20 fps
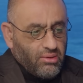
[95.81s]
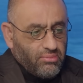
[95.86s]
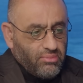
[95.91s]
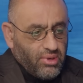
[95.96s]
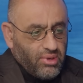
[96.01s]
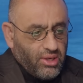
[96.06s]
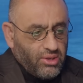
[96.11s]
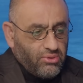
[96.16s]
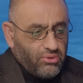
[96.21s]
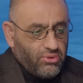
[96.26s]

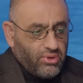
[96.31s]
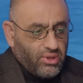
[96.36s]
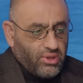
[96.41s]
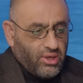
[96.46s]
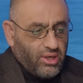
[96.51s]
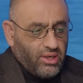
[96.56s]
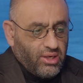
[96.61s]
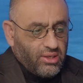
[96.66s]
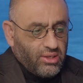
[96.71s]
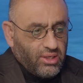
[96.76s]
بأنه
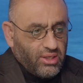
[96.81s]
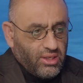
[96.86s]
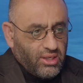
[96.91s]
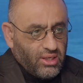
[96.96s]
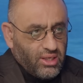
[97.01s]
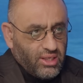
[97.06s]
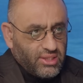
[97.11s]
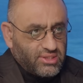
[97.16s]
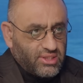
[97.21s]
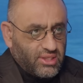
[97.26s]
إيران
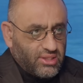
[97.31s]
هي ليست